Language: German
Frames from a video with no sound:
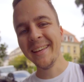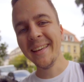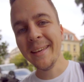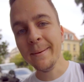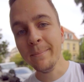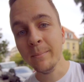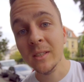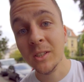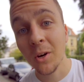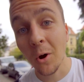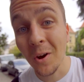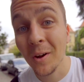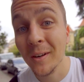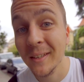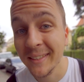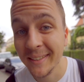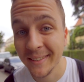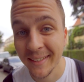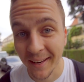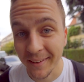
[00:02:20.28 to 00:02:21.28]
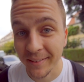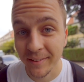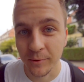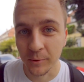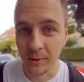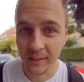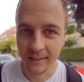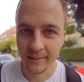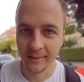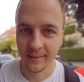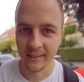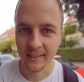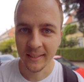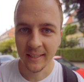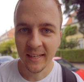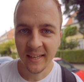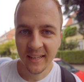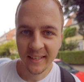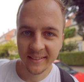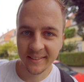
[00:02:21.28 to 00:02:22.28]
eben doch nicht ganz so easy.
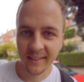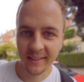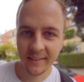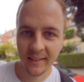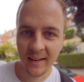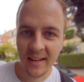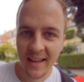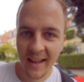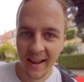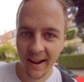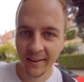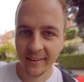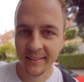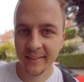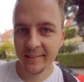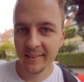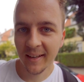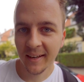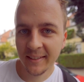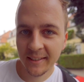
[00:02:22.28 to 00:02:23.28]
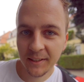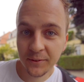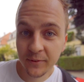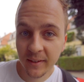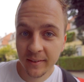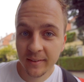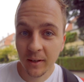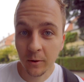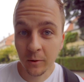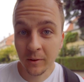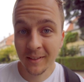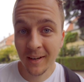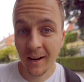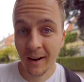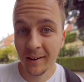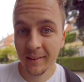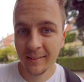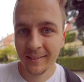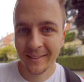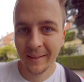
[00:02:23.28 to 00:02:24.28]
Denn ehrlich gesagt lief das da unten
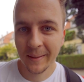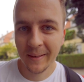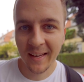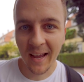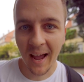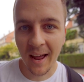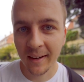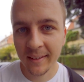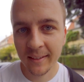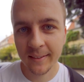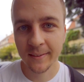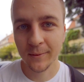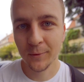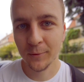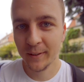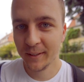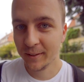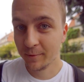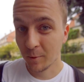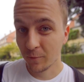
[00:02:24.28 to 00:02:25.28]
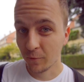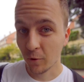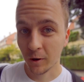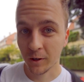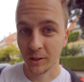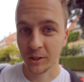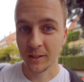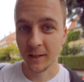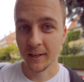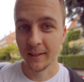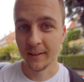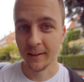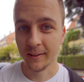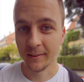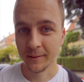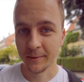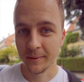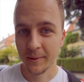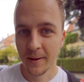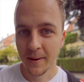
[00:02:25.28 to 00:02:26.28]
alles gar nicht so, wie ich es mir vorgestellt
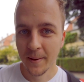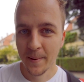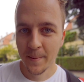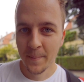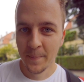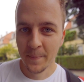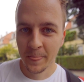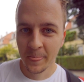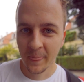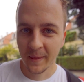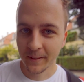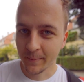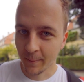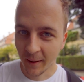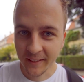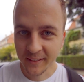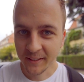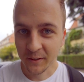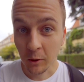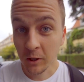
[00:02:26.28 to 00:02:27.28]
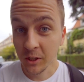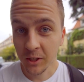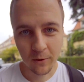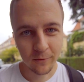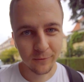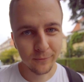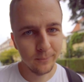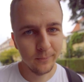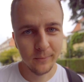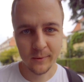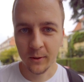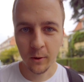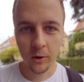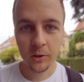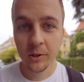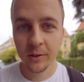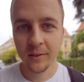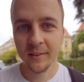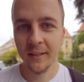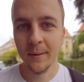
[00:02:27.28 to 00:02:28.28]
hatte. Ich meine, Josh, auf
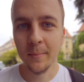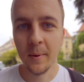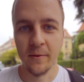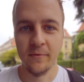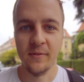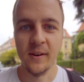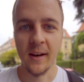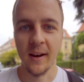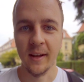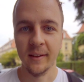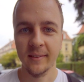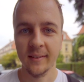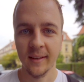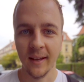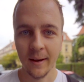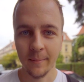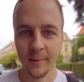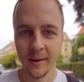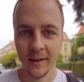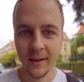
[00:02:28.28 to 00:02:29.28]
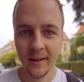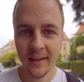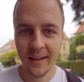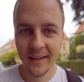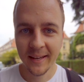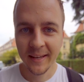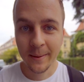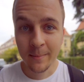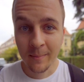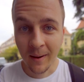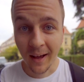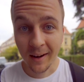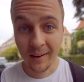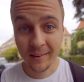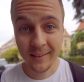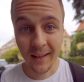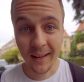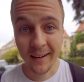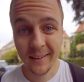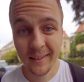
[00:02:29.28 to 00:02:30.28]
Josh ist immer Verlass, aber eben
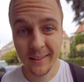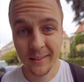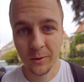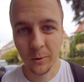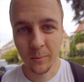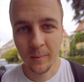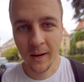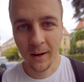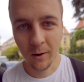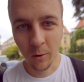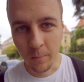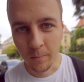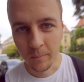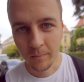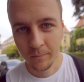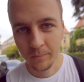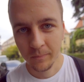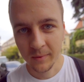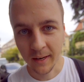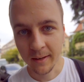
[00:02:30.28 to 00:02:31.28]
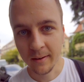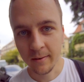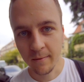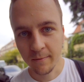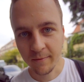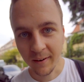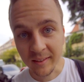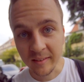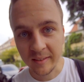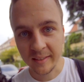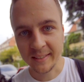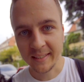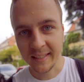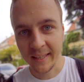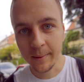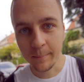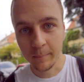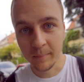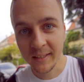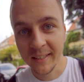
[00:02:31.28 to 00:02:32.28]
alles andere drumherum. Denn was ich
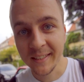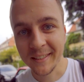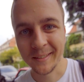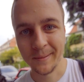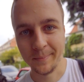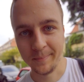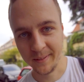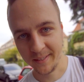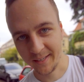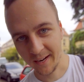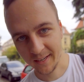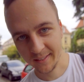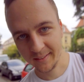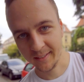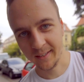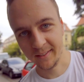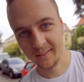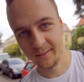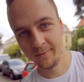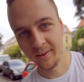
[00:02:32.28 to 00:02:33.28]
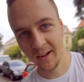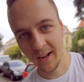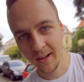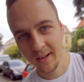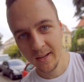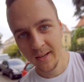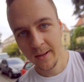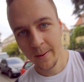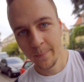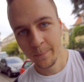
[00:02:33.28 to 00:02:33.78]
eben nicht bedacht hatte, war,